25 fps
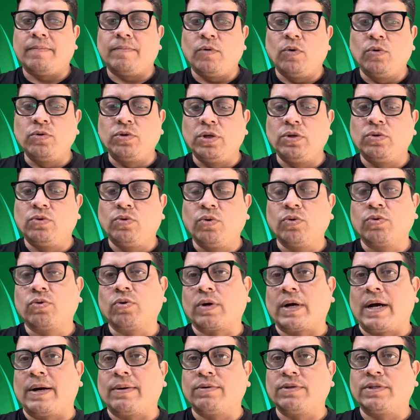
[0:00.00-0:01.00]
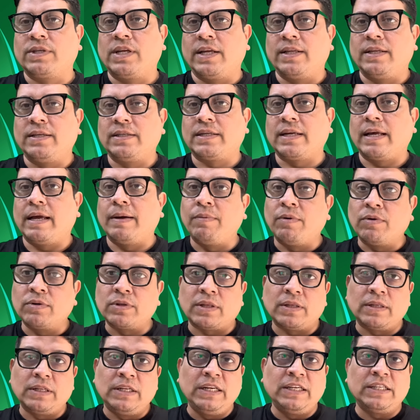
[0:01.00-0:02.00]
অতি দ্রুত কাগজ দিয়ে দিছে এবং
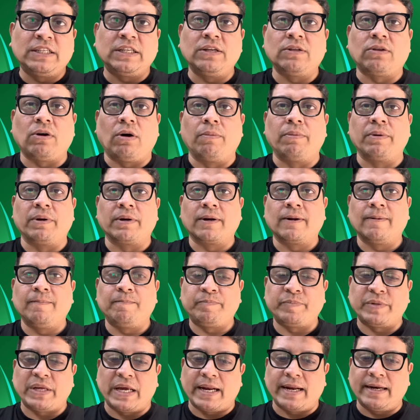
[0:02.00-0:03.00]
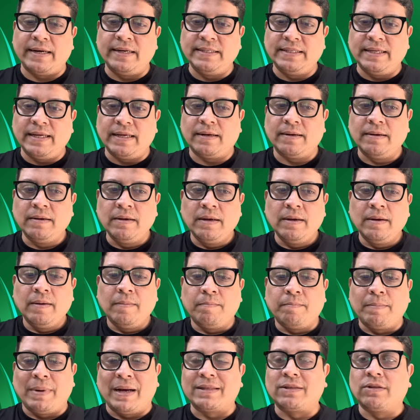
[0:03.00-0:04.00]
নিশ্চিত হবেন যারা নিজের
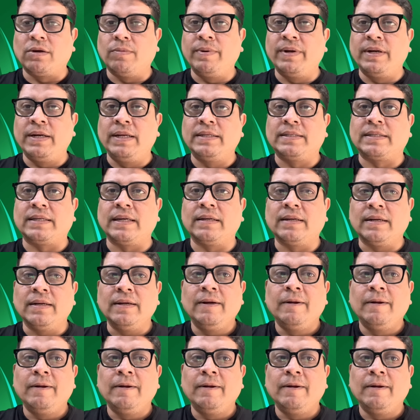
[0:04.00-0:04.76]
মাধ্যমে নিছেন